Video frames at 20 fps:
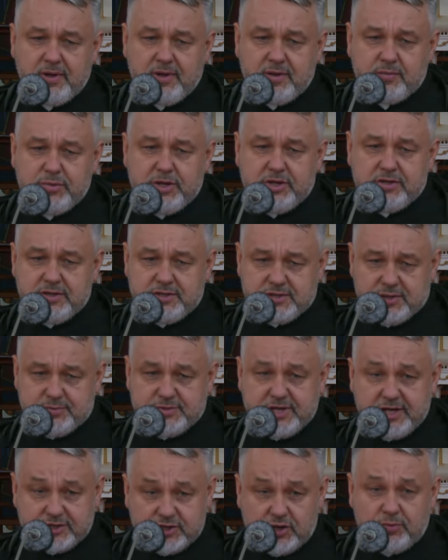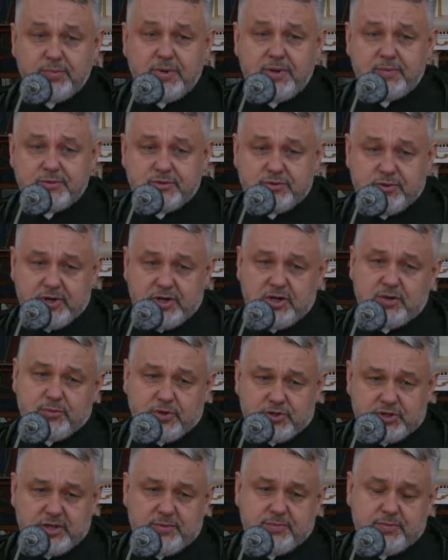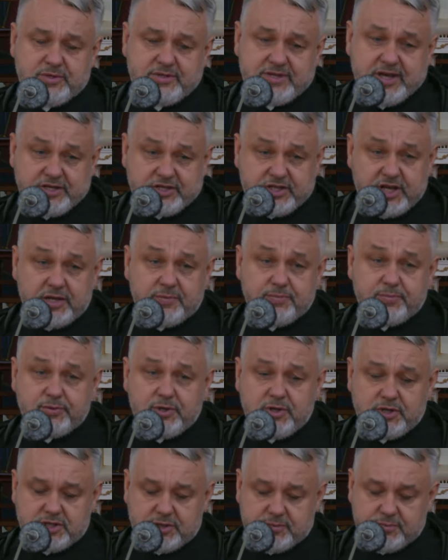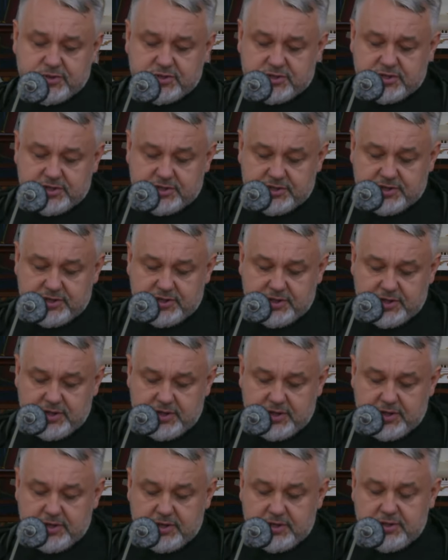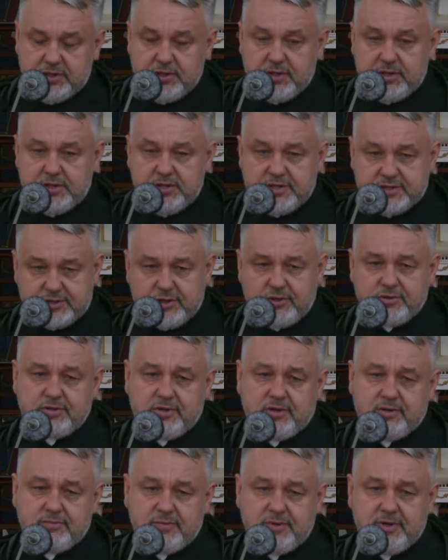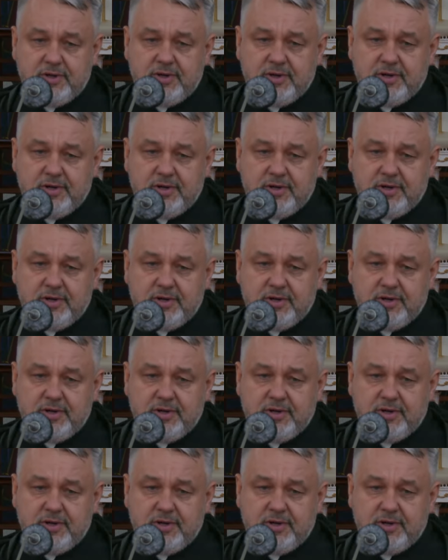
Biedni są zasobem, z którego możemy zaczerpnąć, żeby żyć istotą